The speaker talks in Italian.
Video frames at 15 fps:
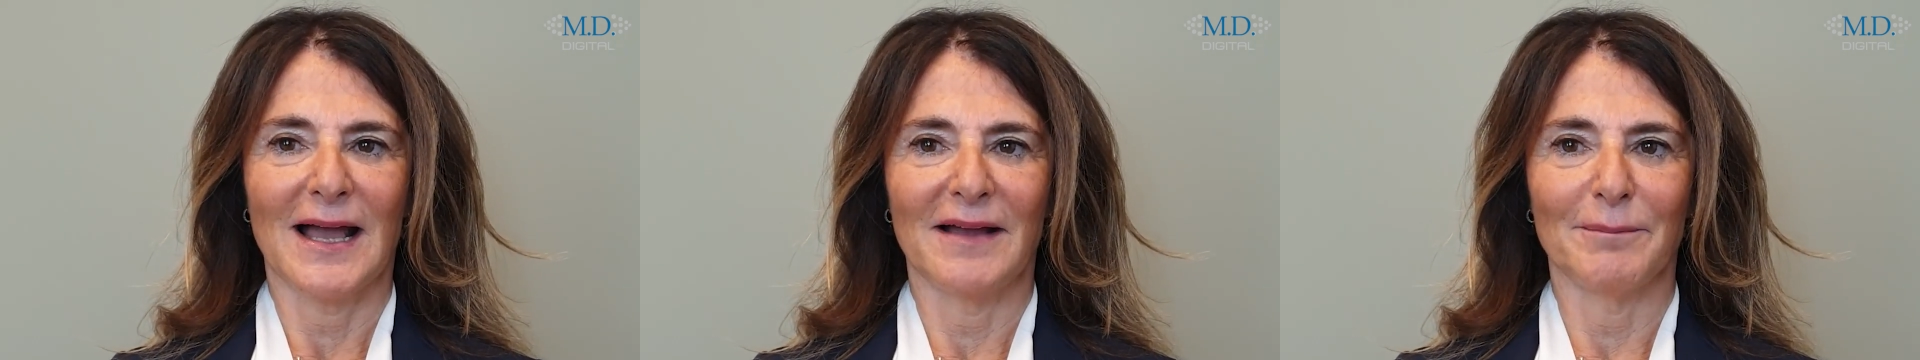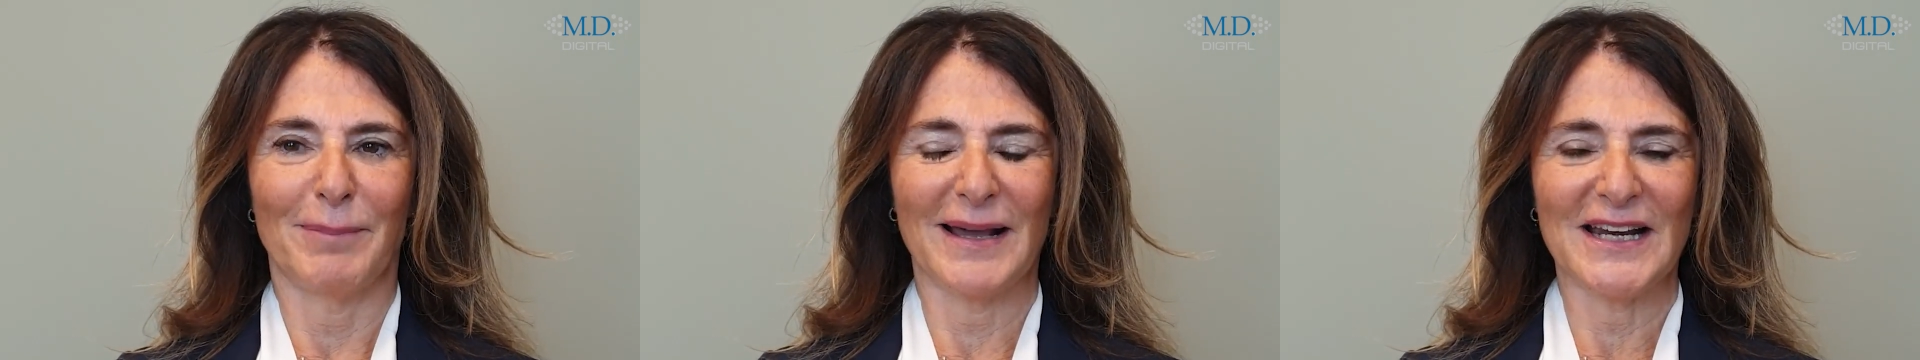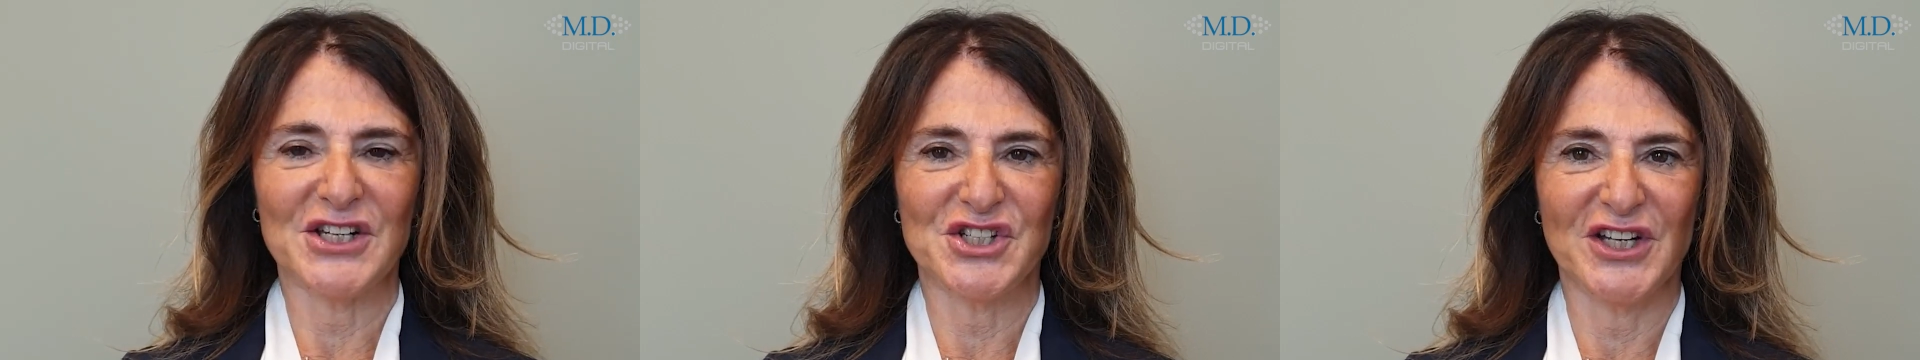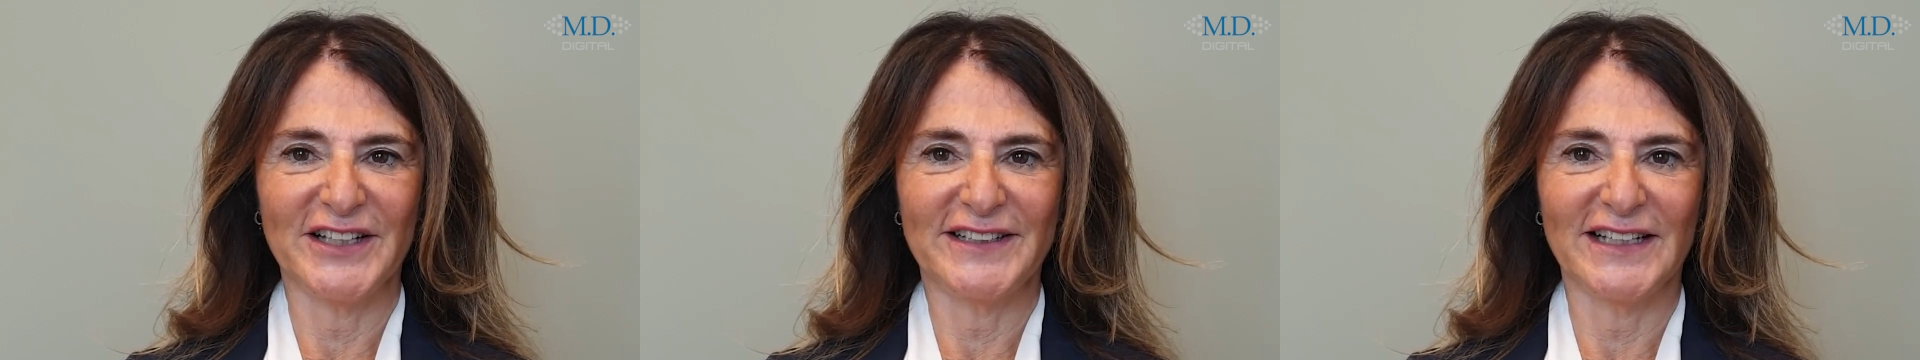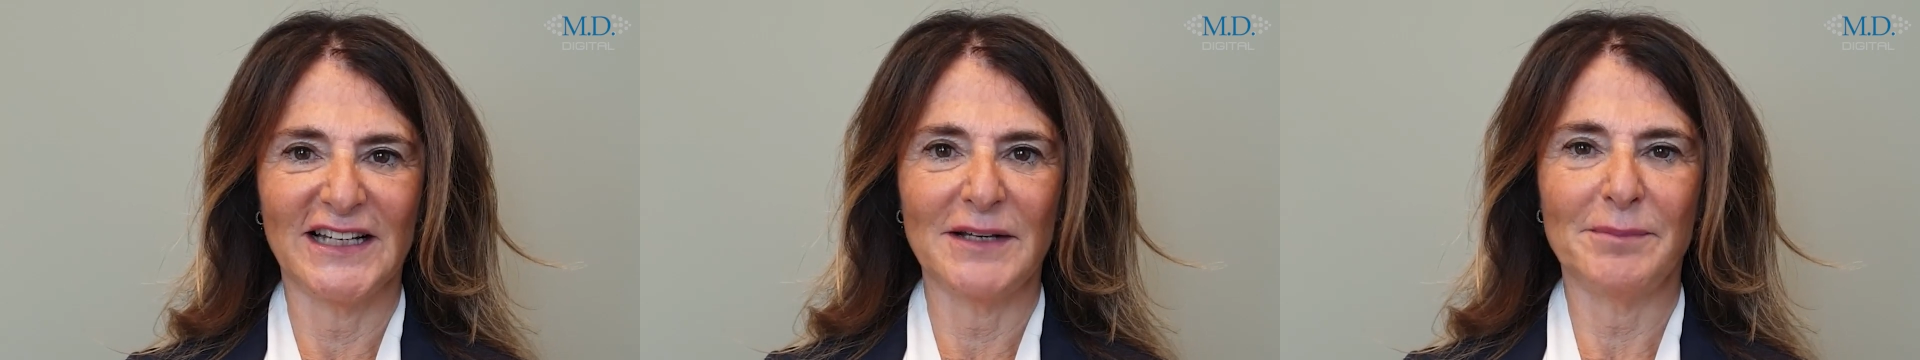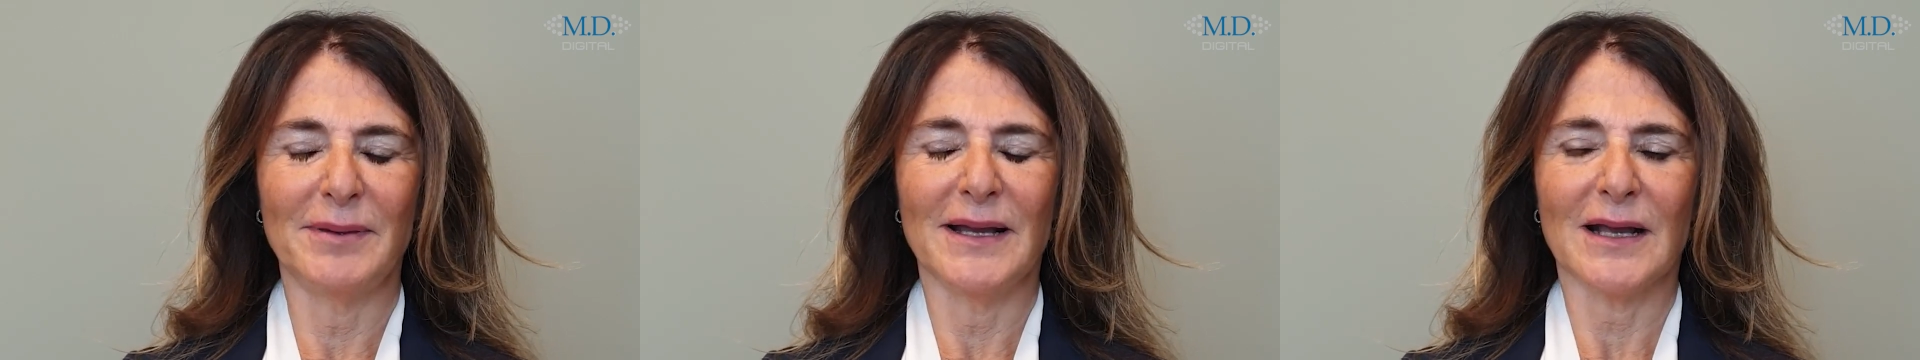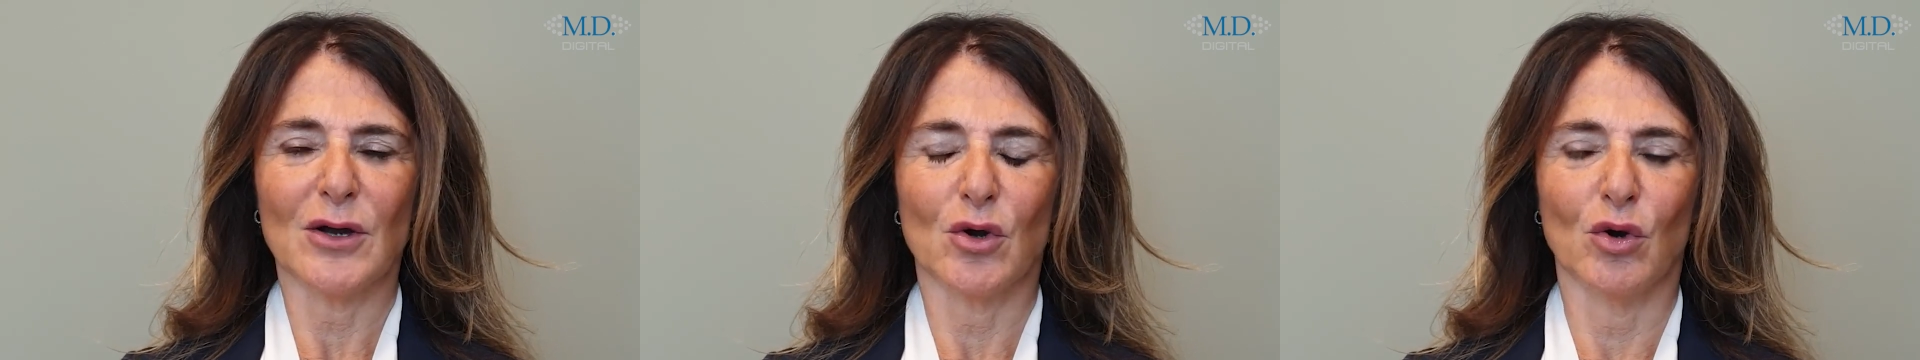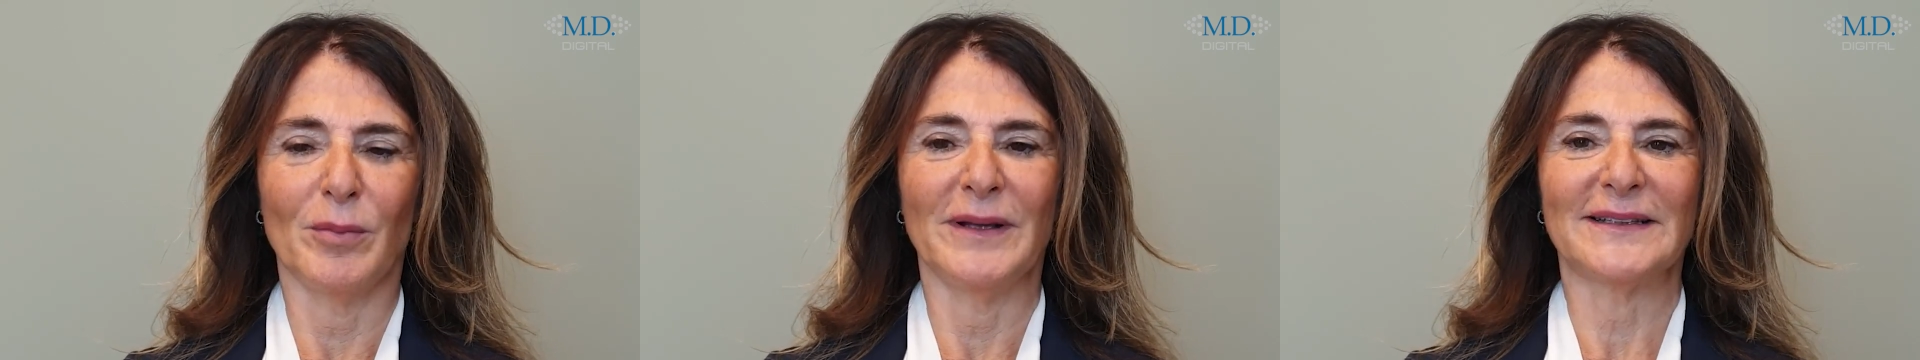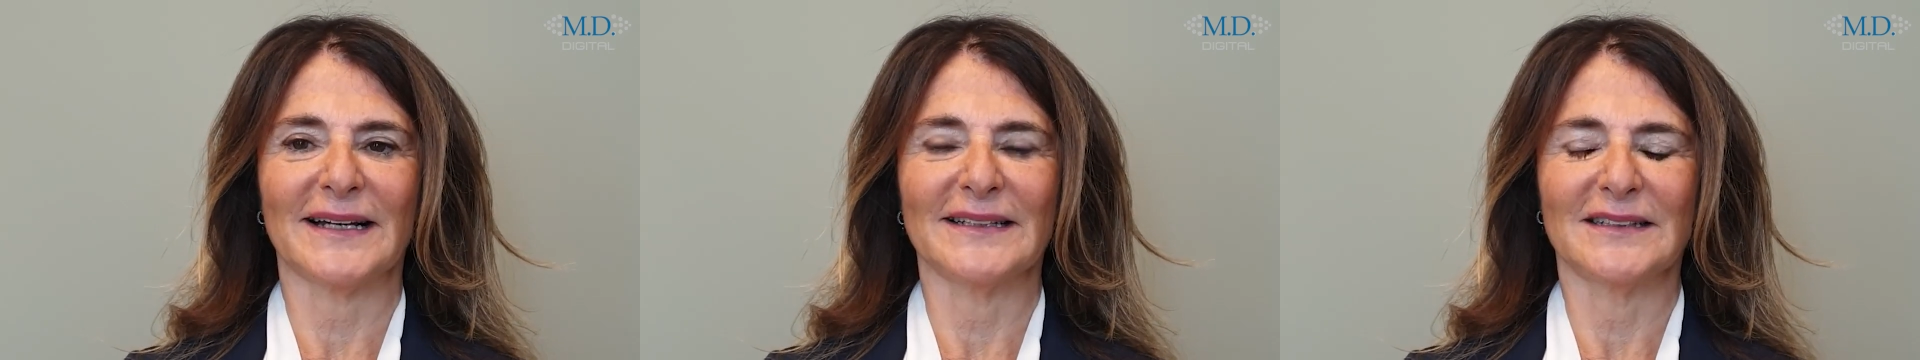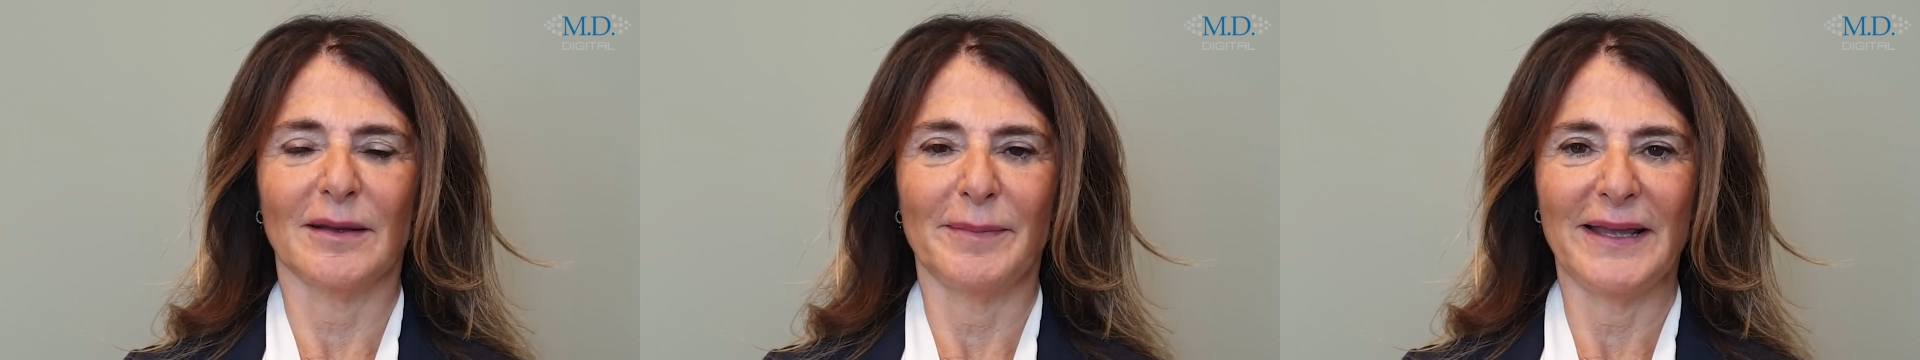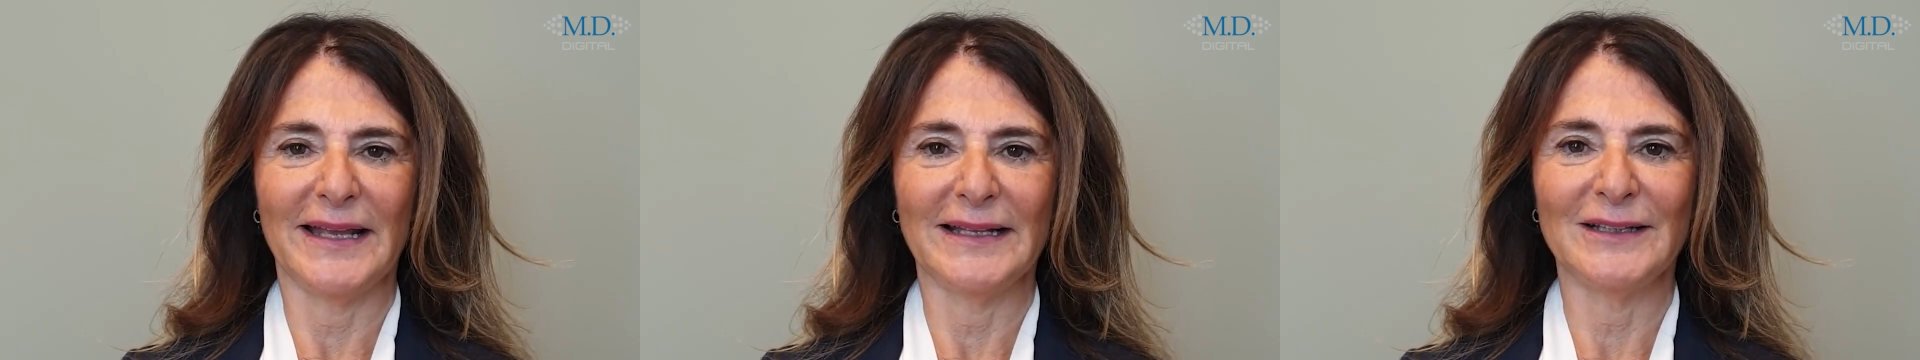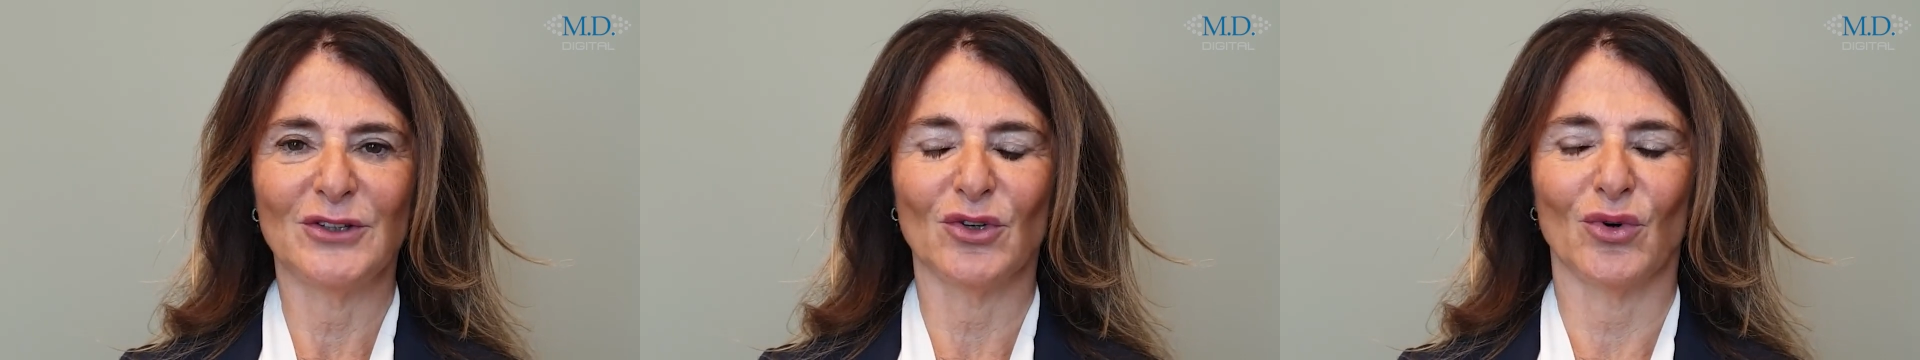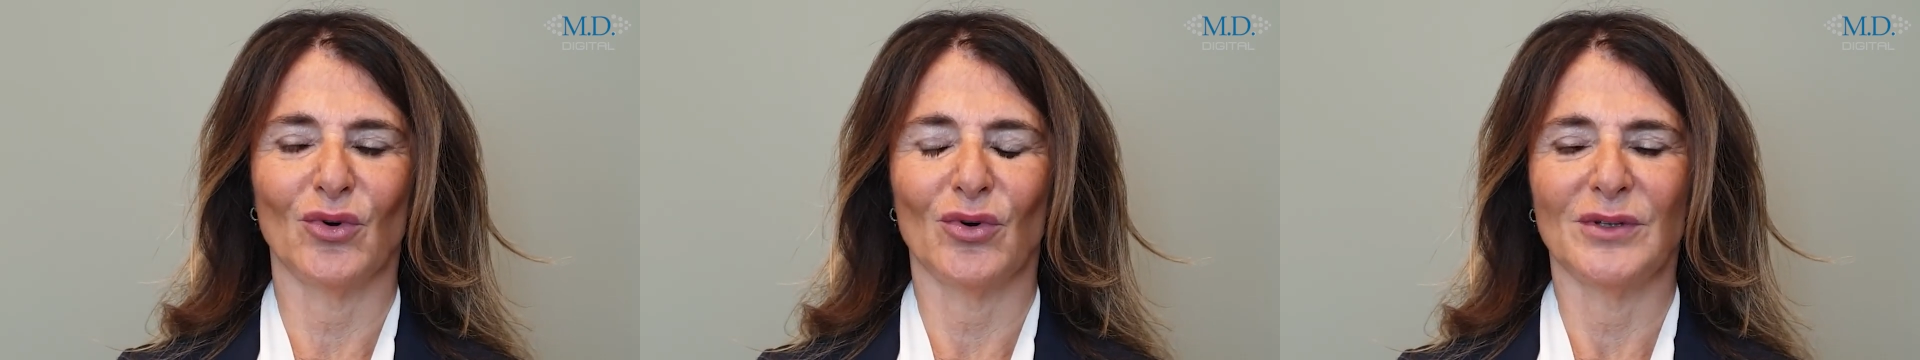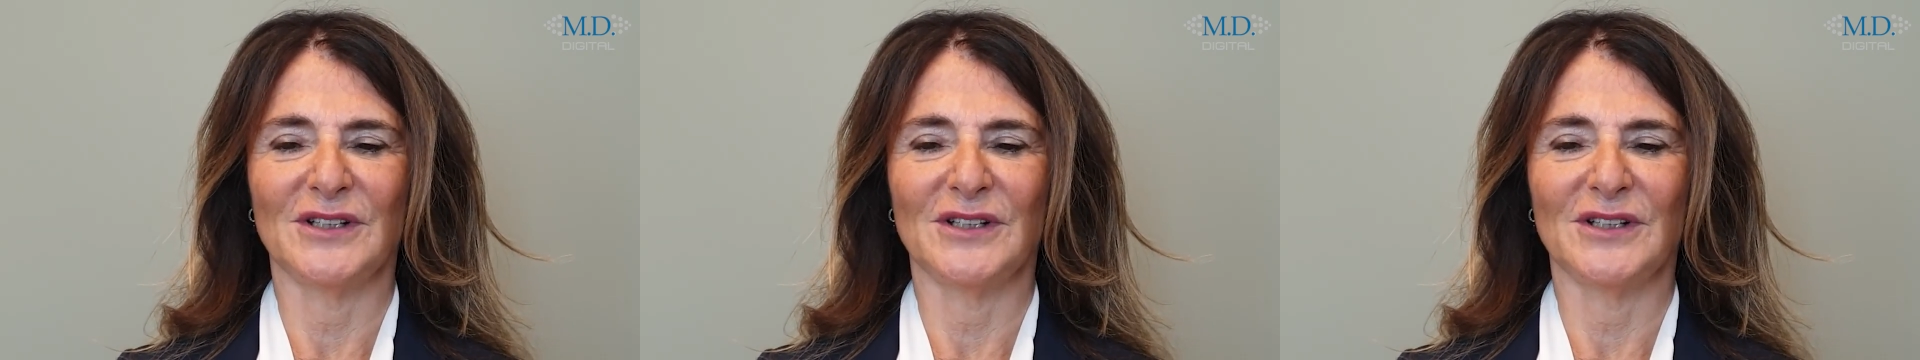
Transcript: baricitinib come trattamento